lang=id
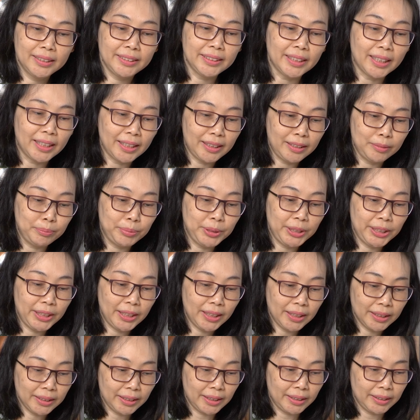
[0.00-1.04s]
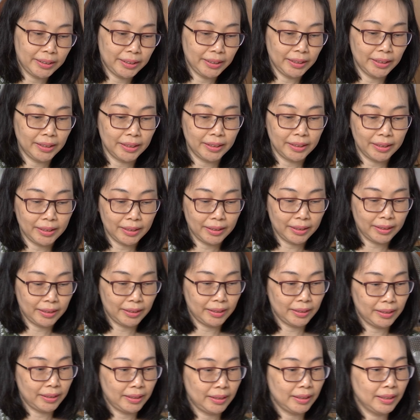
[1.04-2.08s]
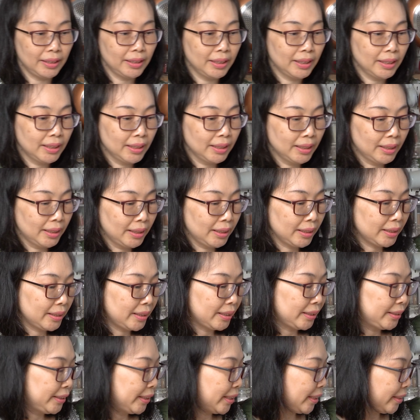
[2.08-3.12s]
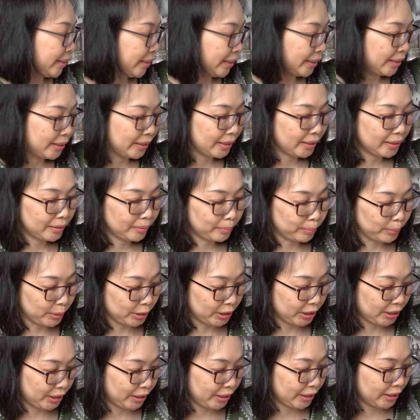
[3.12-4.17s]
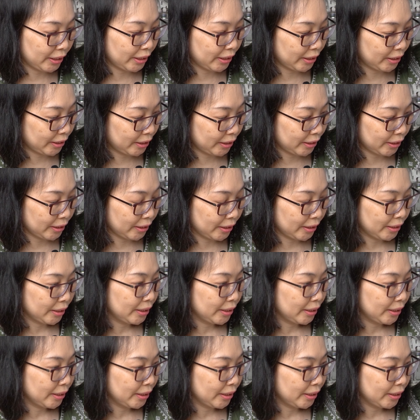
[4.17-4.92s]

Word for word: Jangan lebih ya, nanti uh, kerjanya mesinnya